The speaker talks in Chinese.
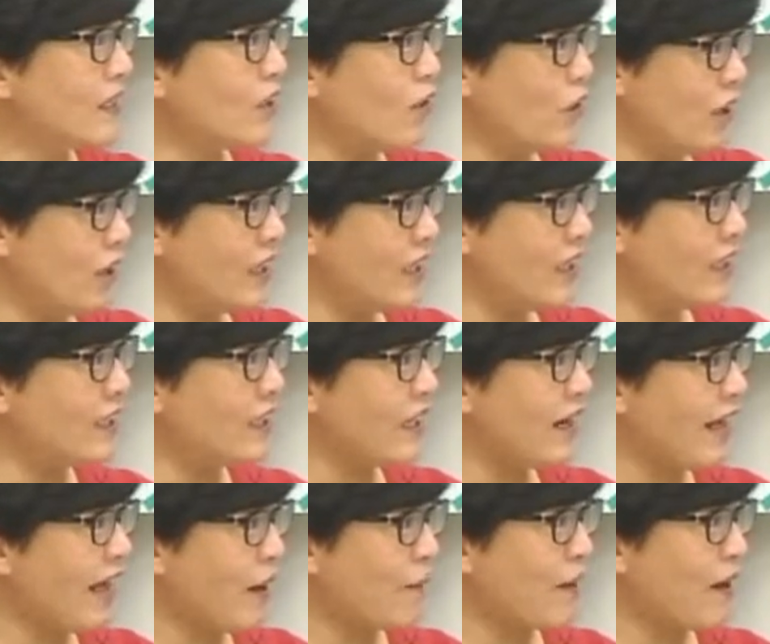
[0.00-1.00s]
这有一定的
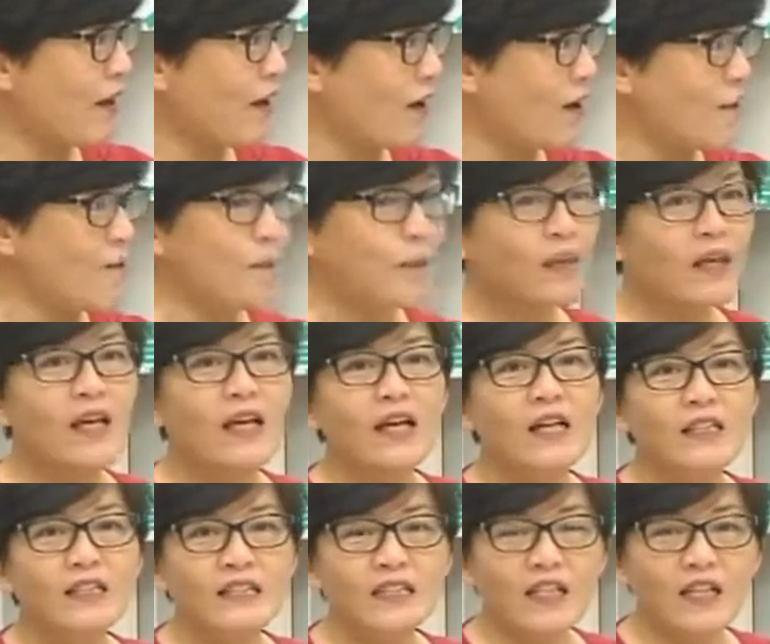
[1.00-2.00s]
量嘛？哈。对对。
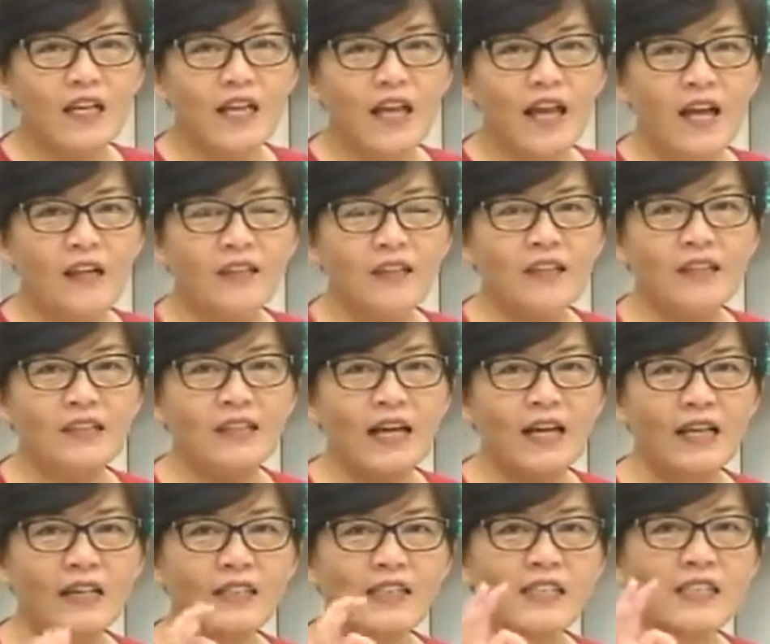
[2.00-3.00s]
这个量呢，
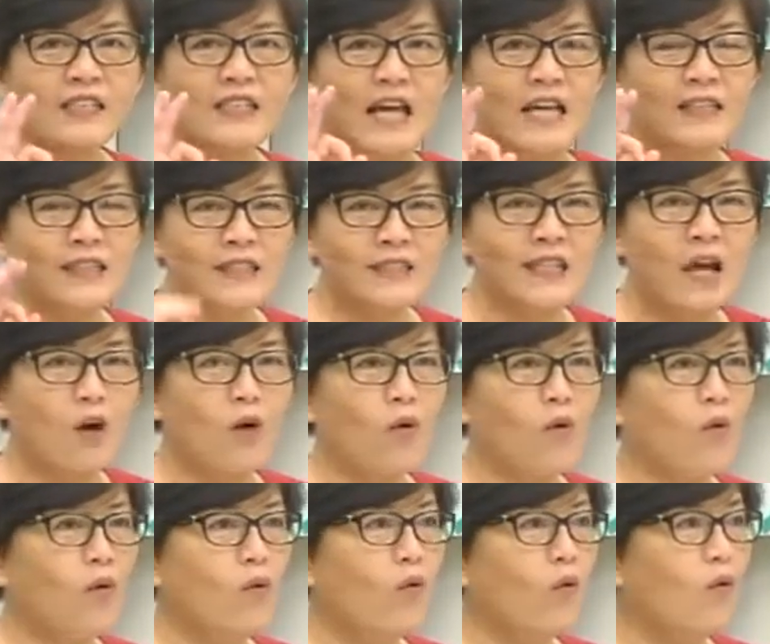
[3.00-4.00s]
大概是三兆
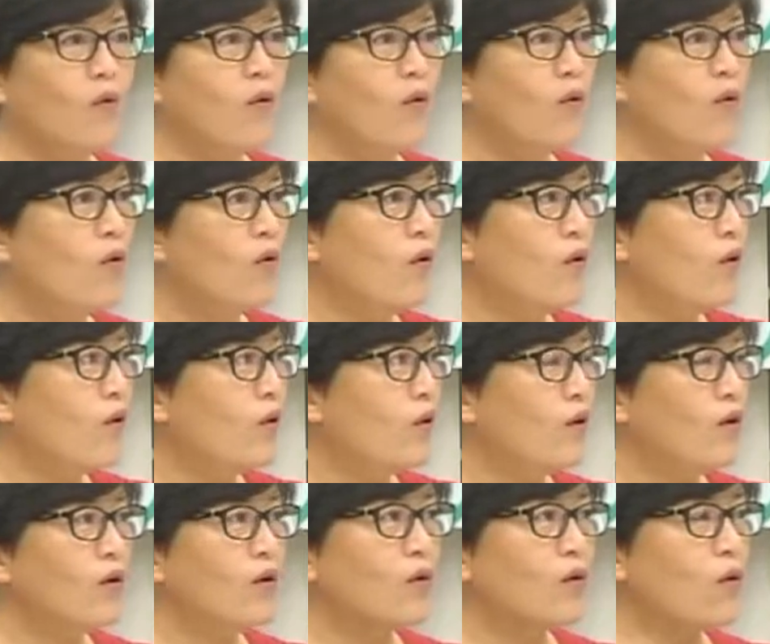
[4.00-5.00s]

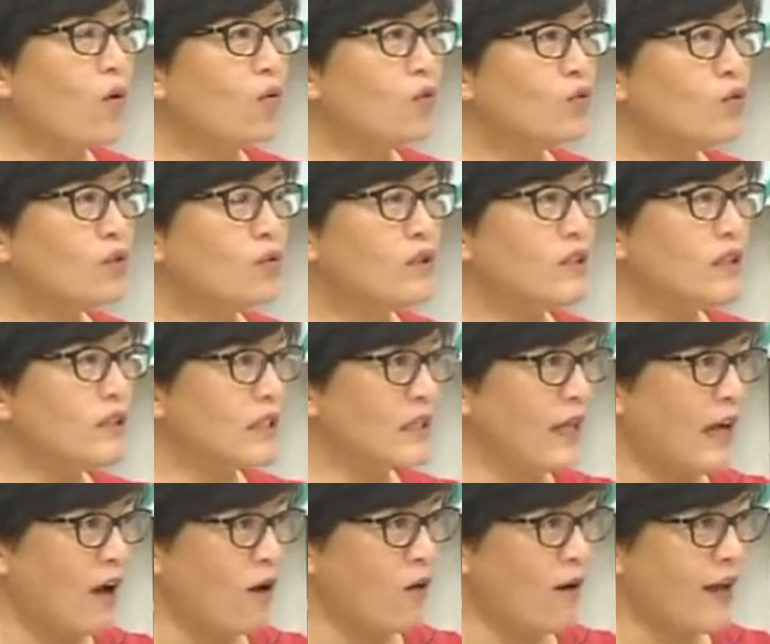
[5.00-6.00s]
公吨的二
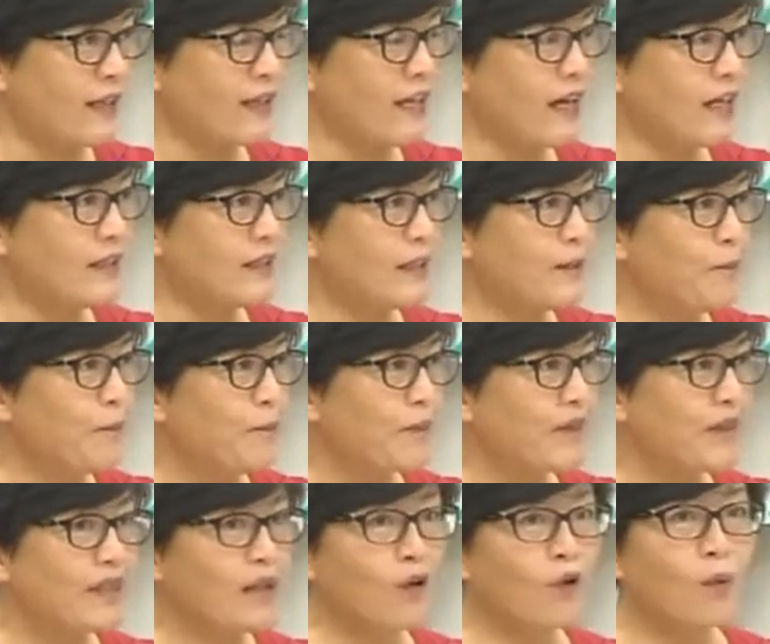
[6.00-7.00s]
氧化碳。对对。
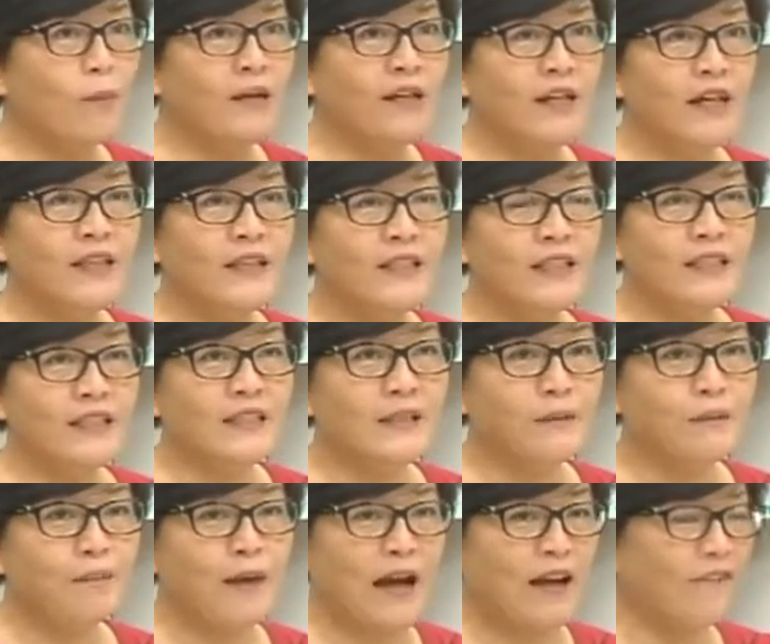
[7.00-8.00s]
那我们人已
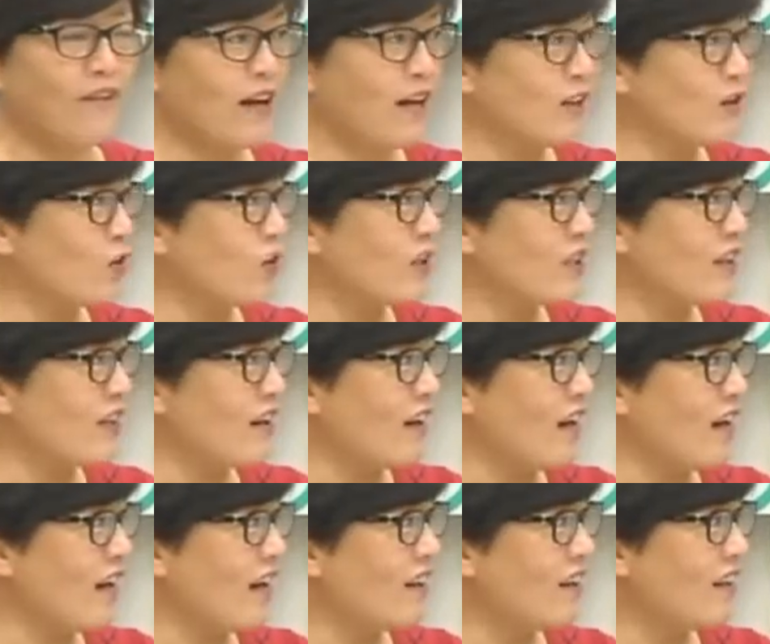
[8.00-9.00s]
经排放了多少
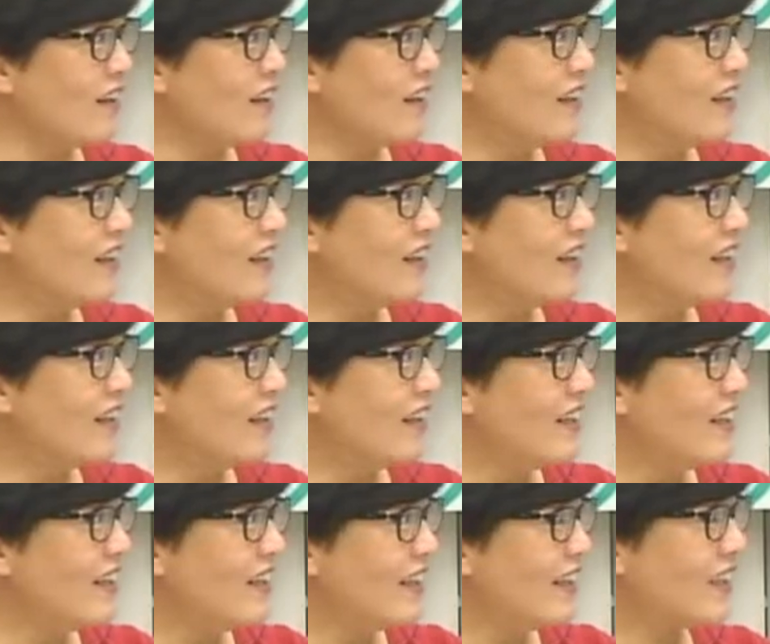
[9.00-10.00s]
了哈？
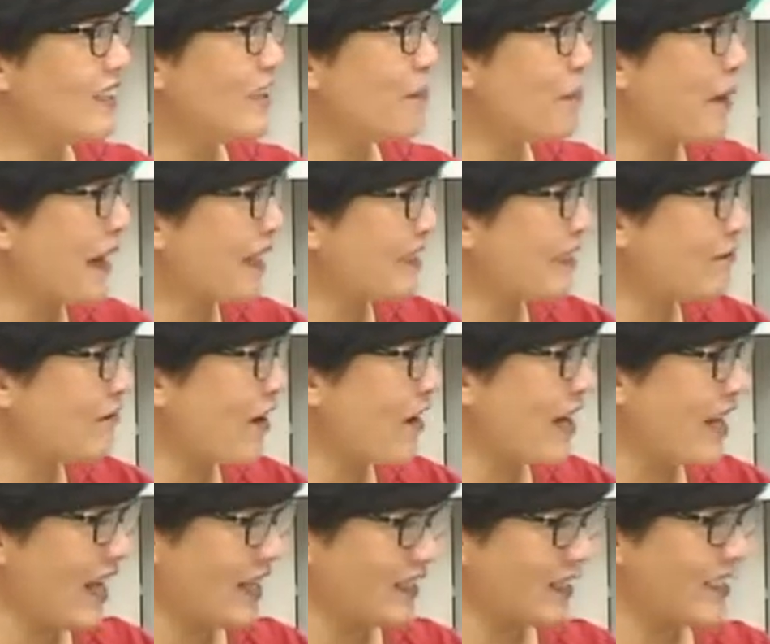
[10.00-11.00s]
已经排
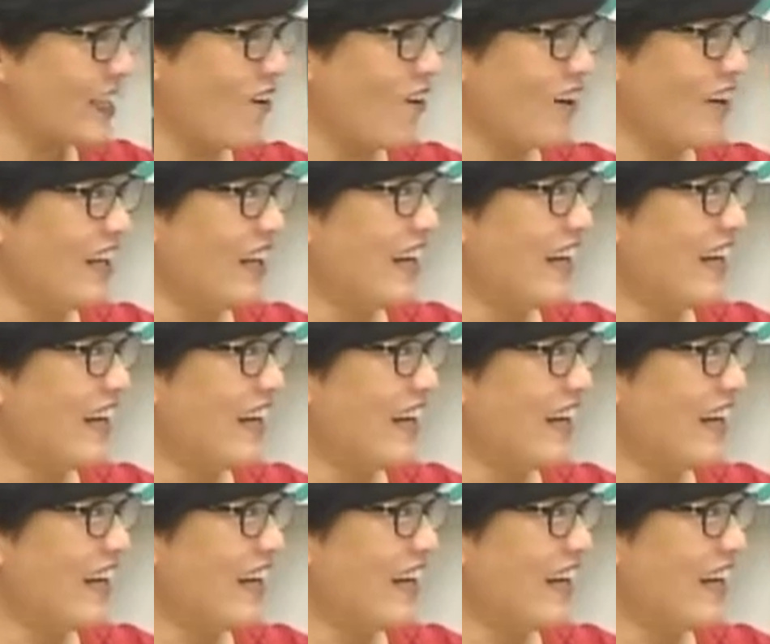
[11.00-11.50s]
放两兆了。